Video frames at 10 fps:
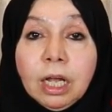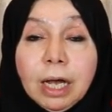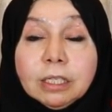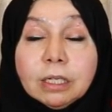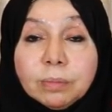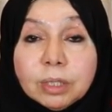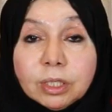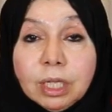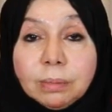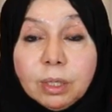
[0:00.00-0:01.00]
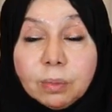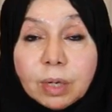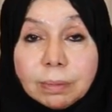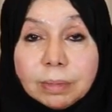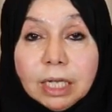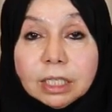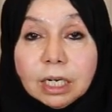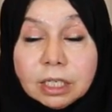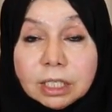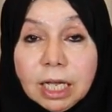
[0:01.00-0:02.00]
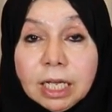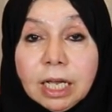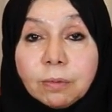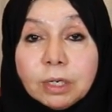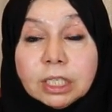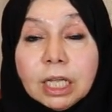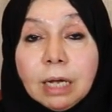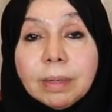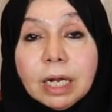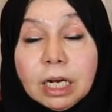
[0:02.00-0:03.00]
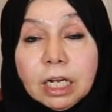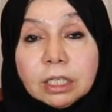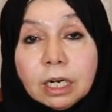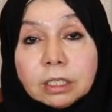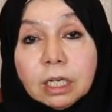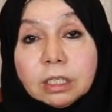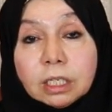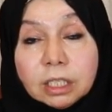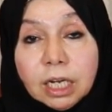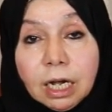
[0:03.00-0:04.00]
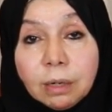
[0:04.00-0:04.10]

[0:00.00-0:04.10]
ايضا من ضمن المكملات الغذائيه واللي اتعمل عليها دراسات كتيره